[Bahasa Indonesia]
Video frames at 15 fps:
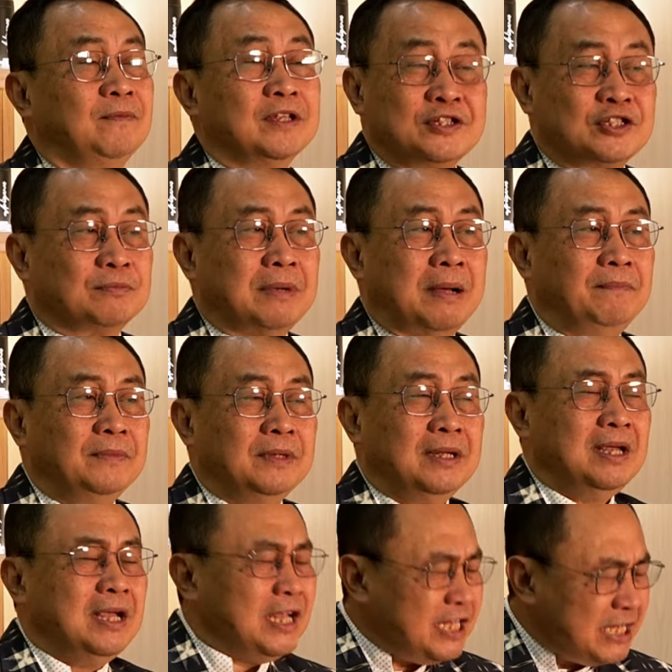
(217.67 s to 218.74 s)
Sebab
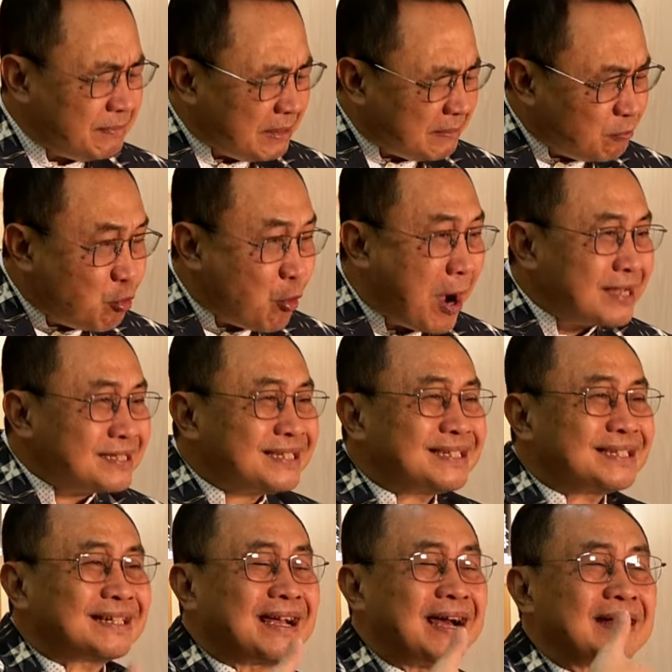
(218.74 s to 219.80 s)
ia
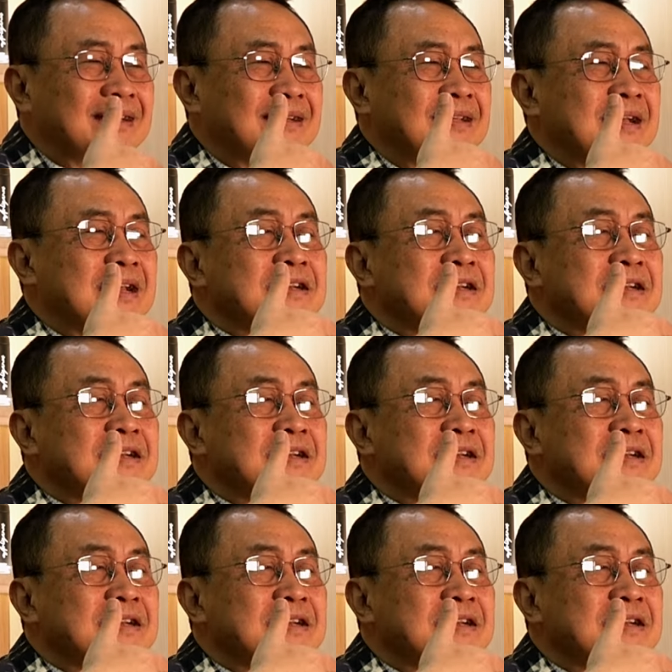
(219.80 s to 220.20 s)
memuaskan